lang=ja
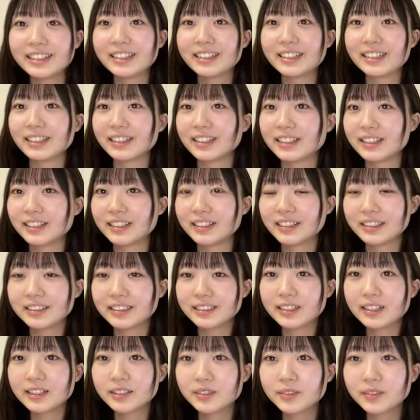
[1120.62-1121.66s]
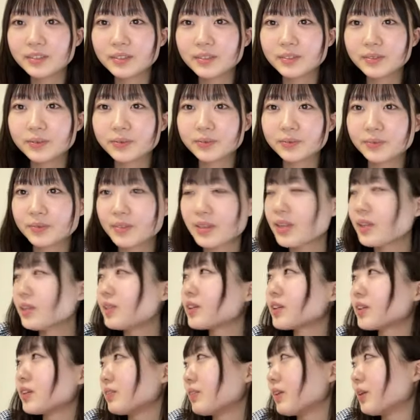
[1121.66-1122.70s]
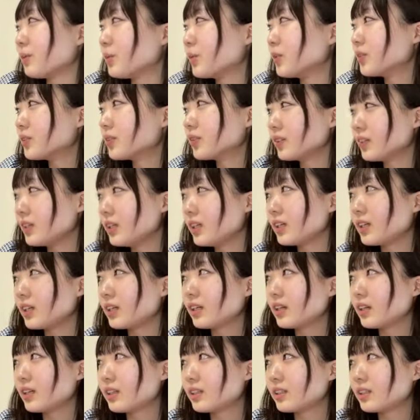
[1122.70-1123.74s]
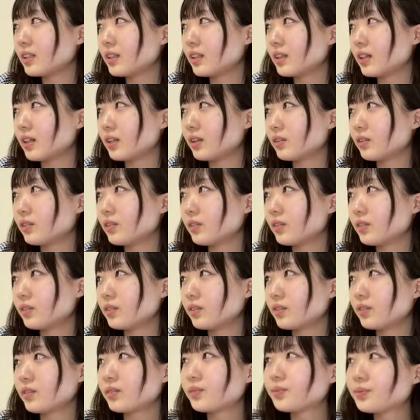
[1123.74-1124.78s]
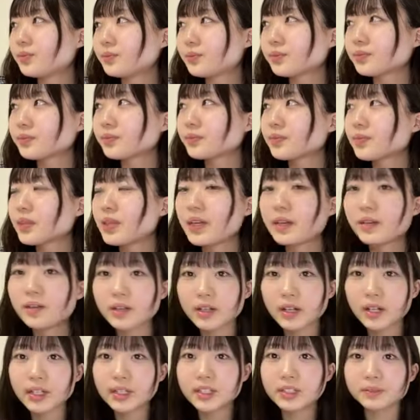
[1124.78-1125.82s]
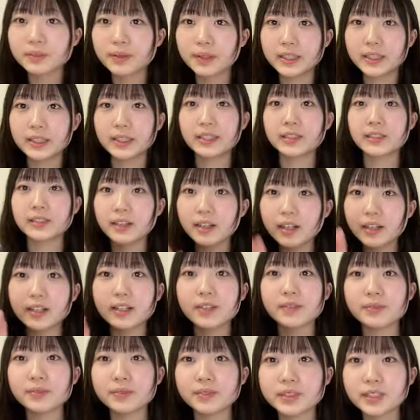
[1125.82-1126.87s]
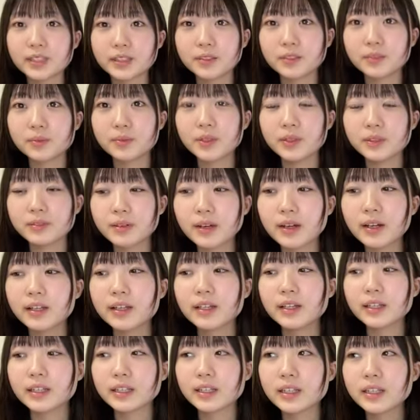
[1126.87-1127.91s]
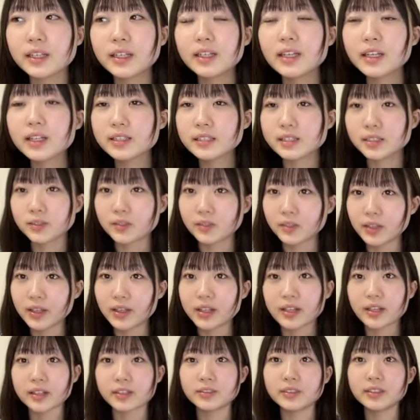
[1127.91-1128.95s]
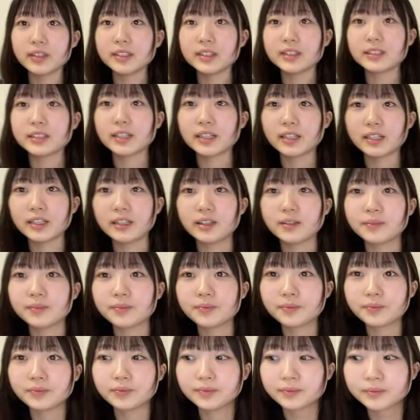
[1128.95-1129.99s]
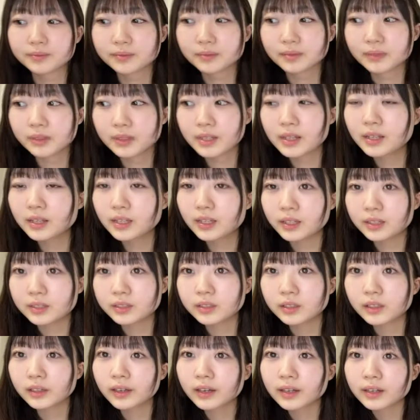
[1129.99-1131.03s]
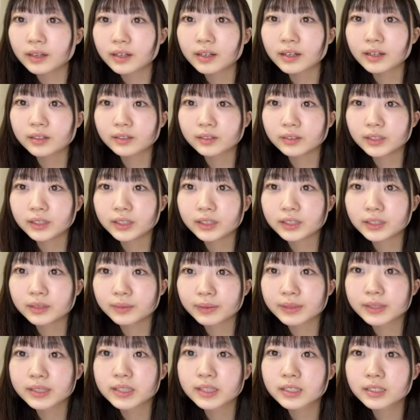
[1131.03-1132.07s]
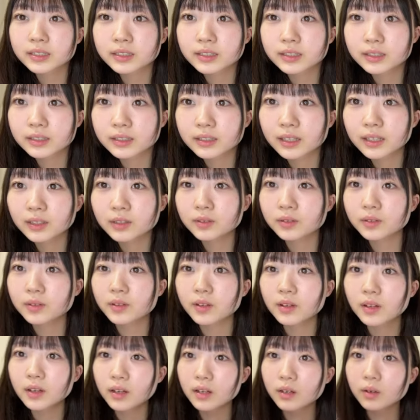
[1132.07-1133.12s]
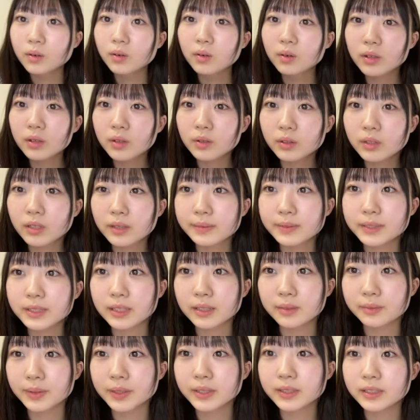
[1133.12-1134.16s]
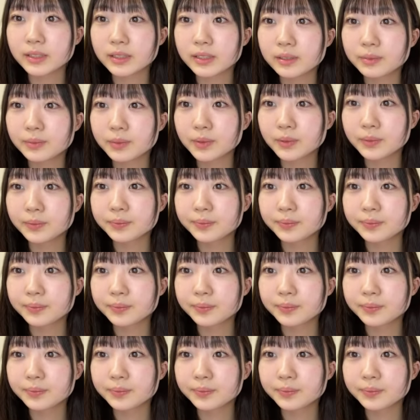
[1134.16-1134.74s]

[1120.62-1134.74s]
なんかちゃんと寝る時はもう本当にあのー、家の鍵閉まってるかちゃんと見れば気になっちゃうので確認したり電気がついてないか確認してますあと氷を食べちゃいますいつも